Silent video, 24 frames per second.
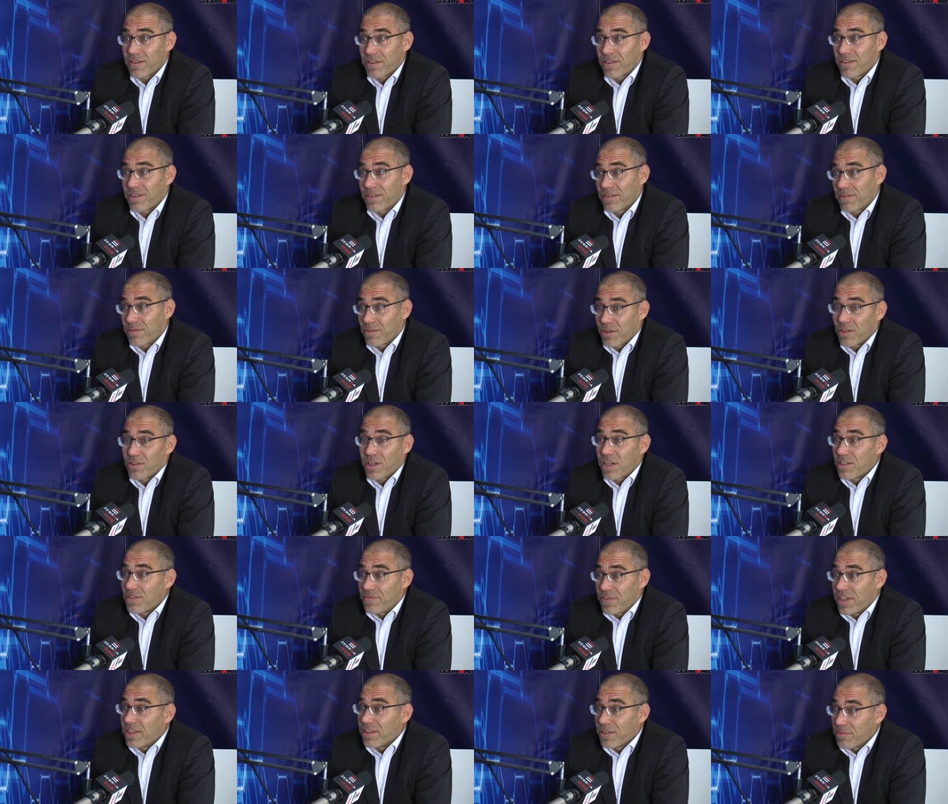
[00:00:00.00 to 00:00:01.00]
E, ona
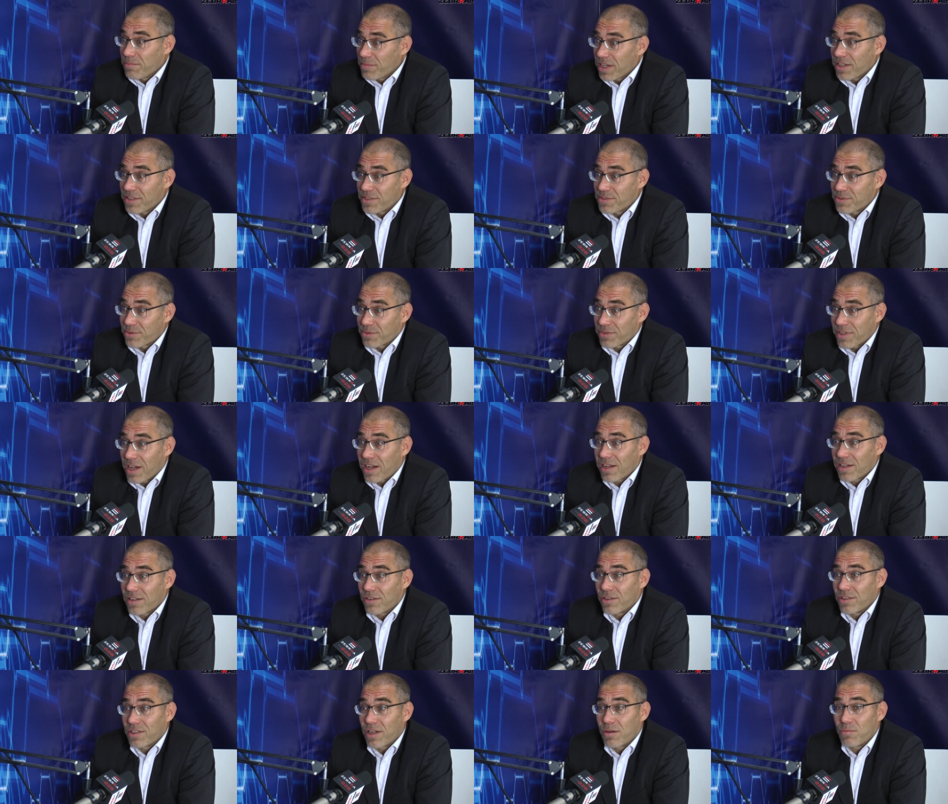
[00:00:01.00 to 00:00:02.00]
jest w jednym miejscu,
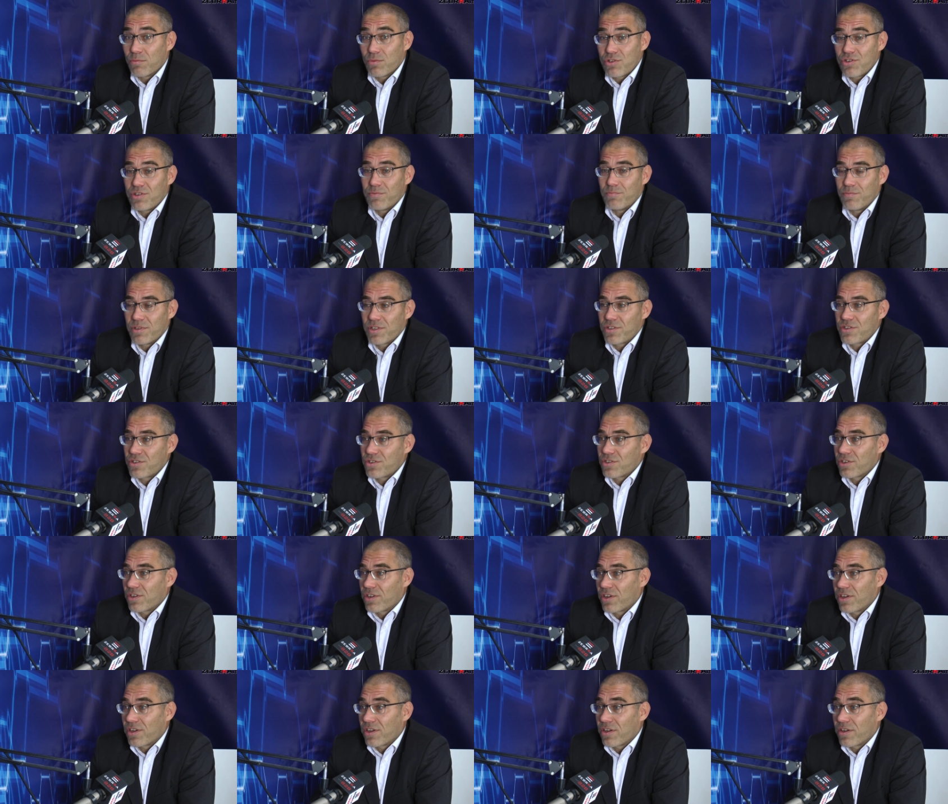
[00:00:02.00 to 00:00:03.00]
tak? Ona musi
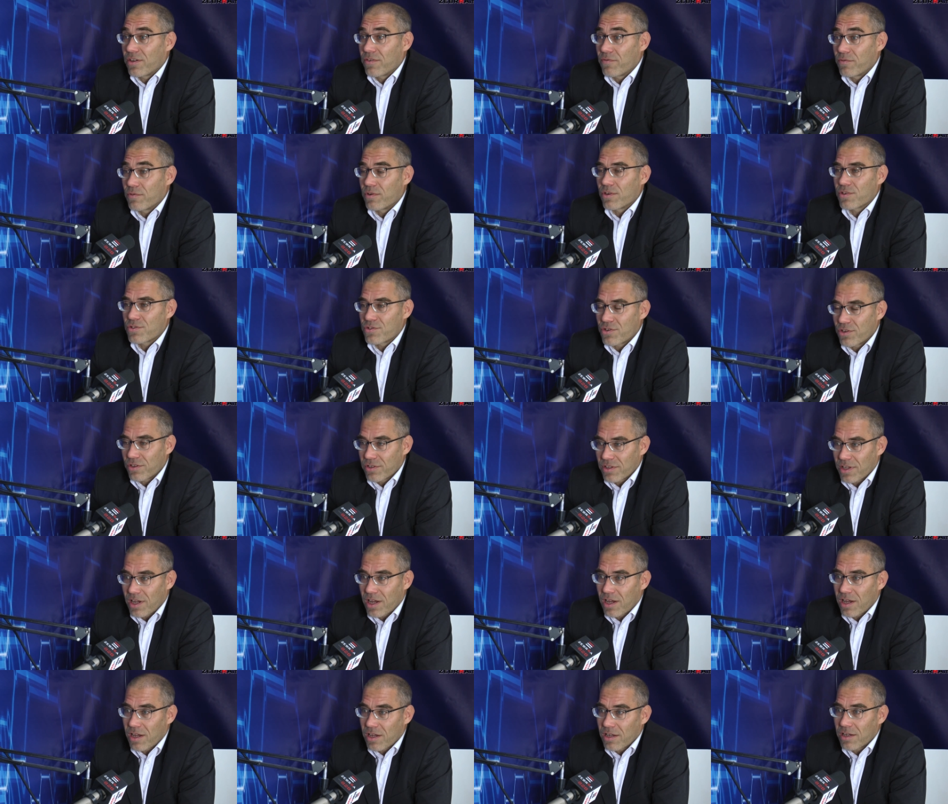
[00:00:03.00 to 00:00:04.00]
być e,
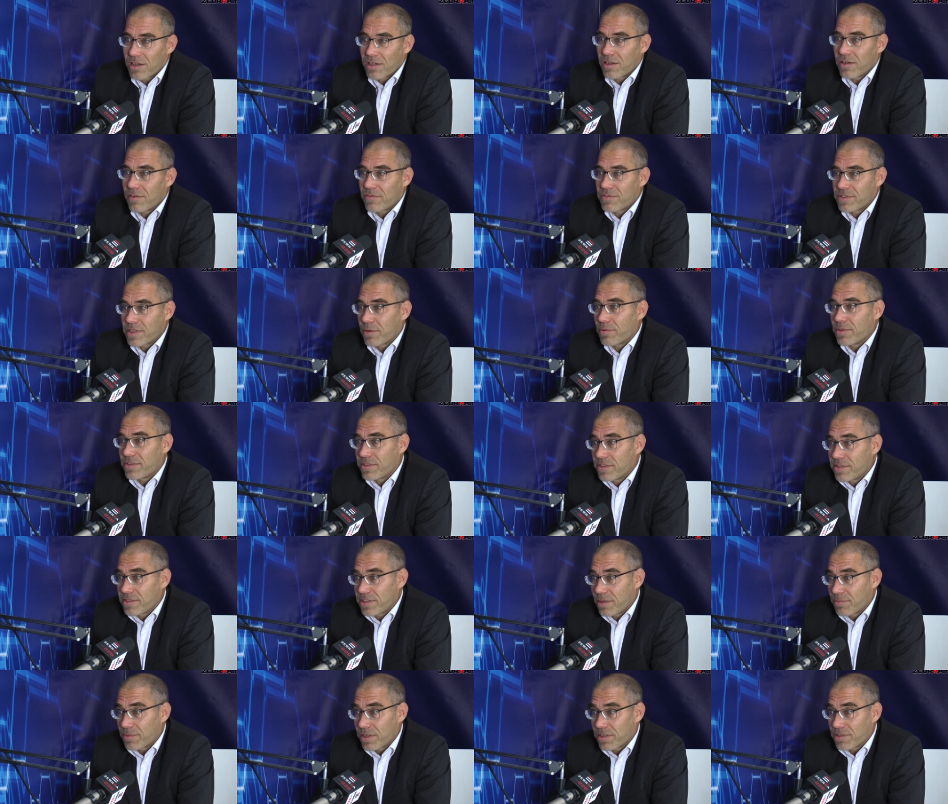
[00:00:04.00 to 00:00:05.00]
włączona e, w cały
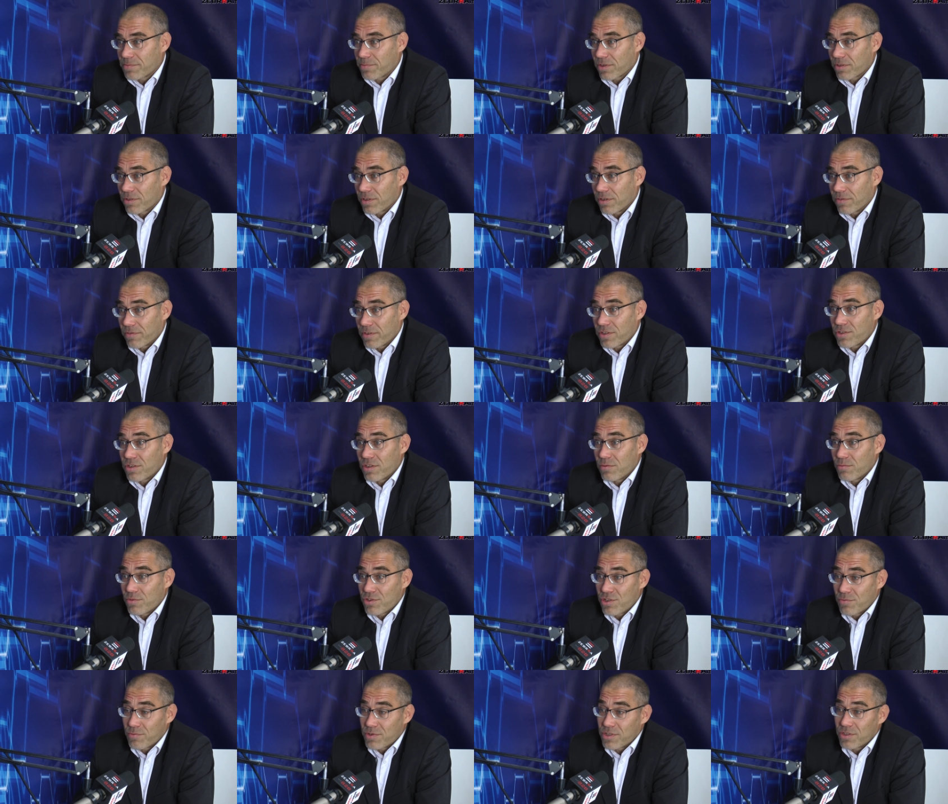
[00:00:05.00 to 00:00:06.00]
system transportowy, czyli
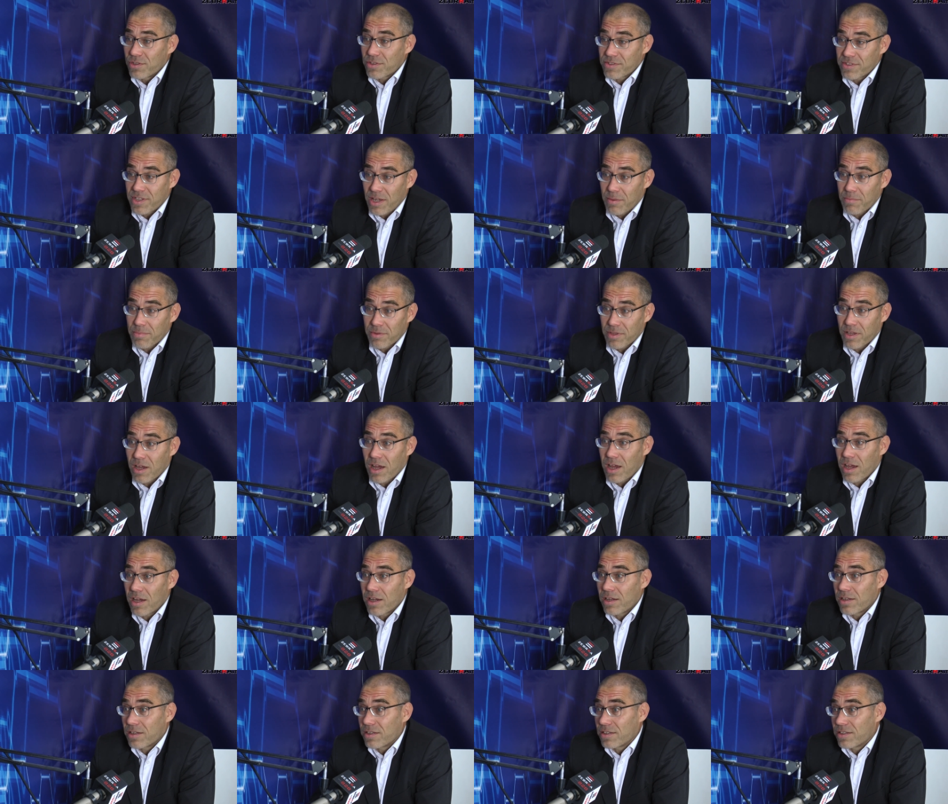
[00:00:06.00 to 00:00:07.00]
musi być
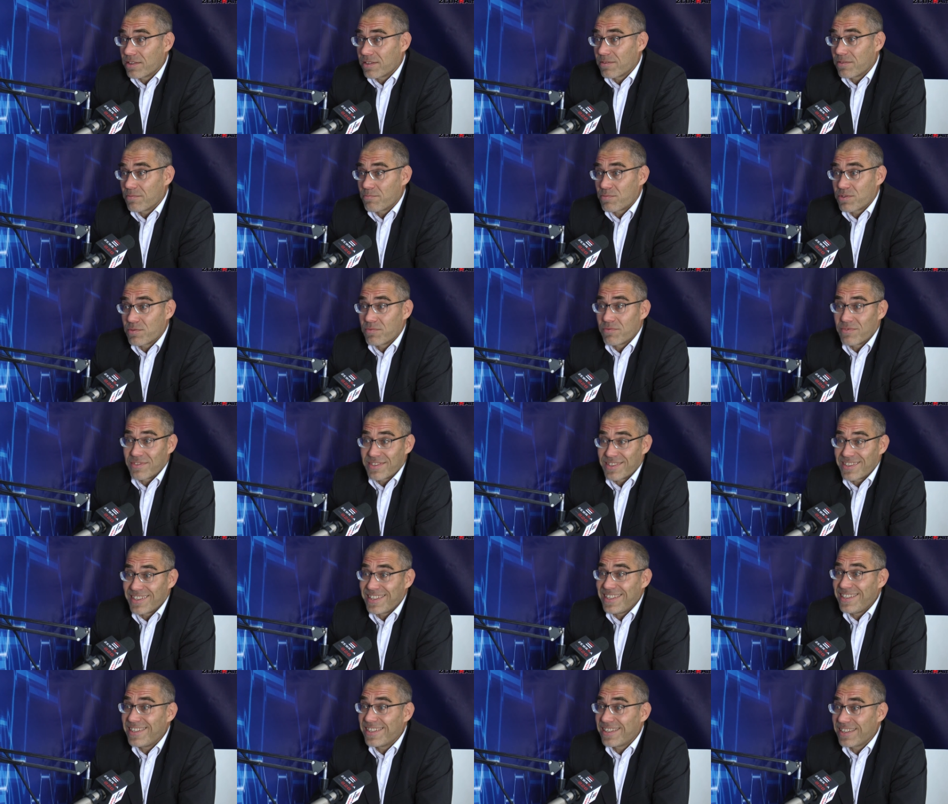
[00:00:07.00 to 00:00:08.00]
dostępna
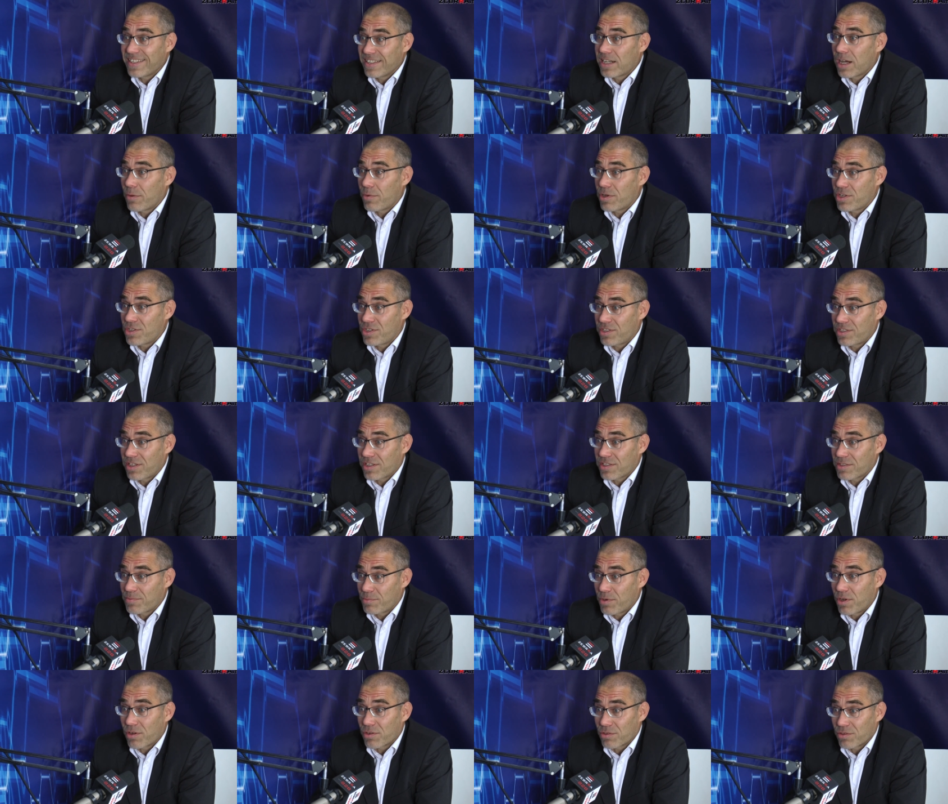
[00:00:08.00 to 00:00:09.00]
z innych gałęzi
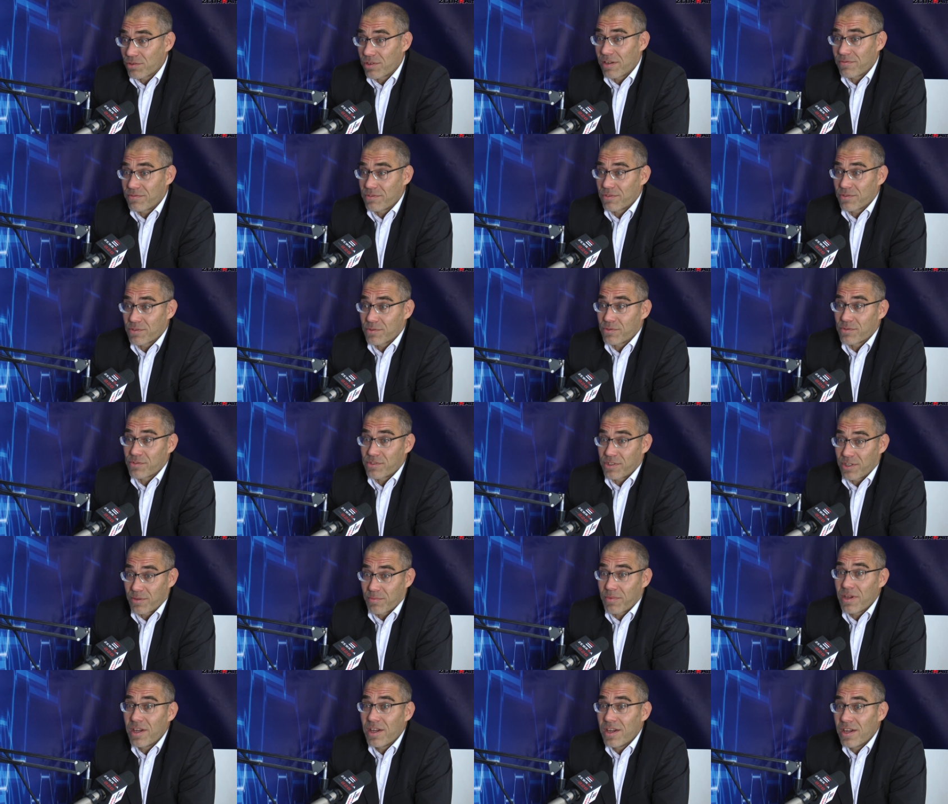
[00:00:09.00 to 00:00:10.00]
transportu, a w związku z
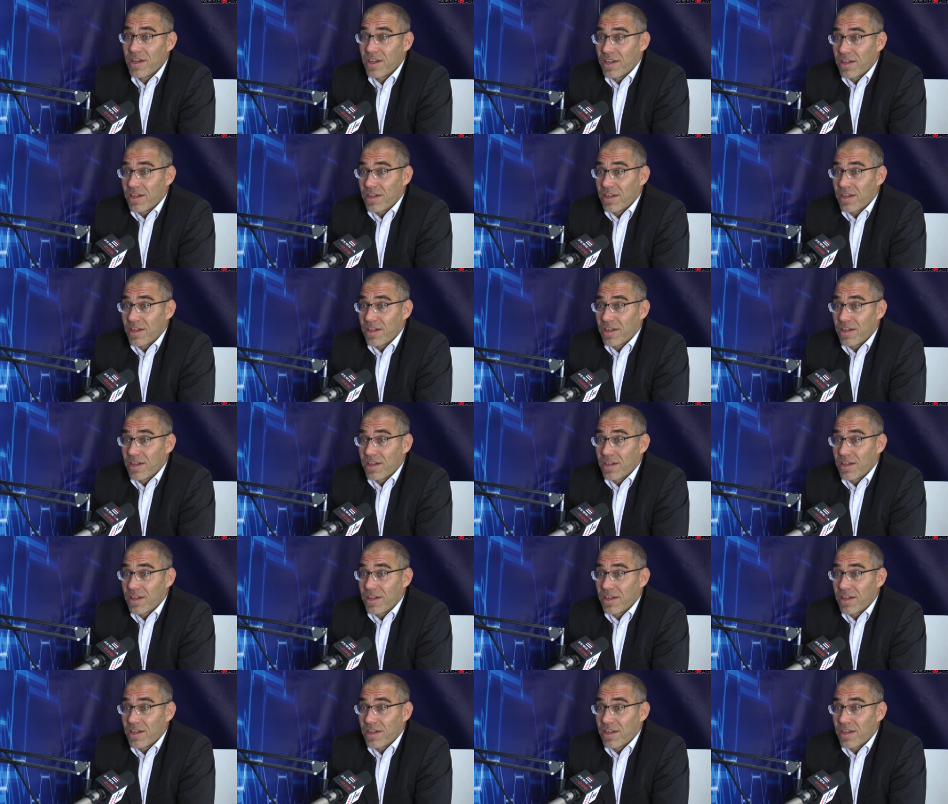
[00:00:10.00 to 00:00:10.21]
tym